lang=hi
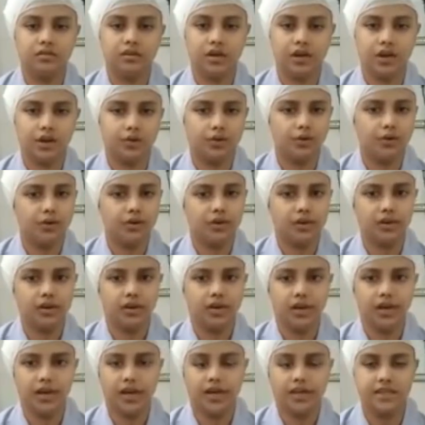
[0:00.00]
करोड़
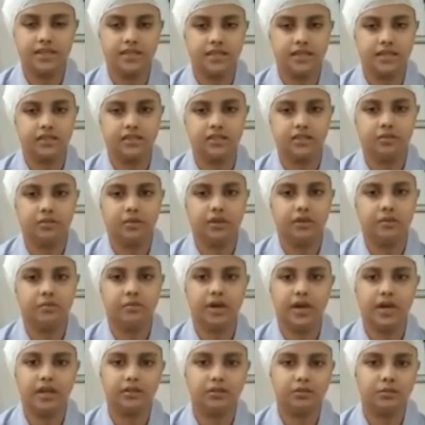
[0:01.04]
एहसान जमीर
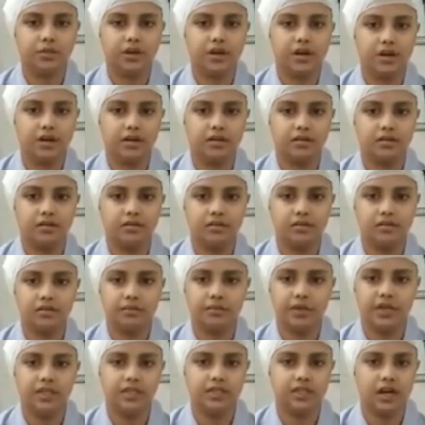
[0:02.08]
भैया तुम्हारा
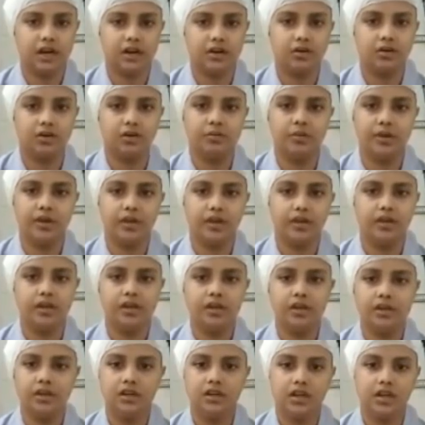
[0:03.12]
मैं चाह को भी
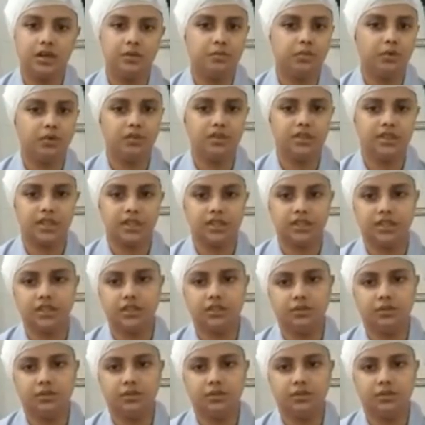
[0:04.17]
नहीं भूल सकती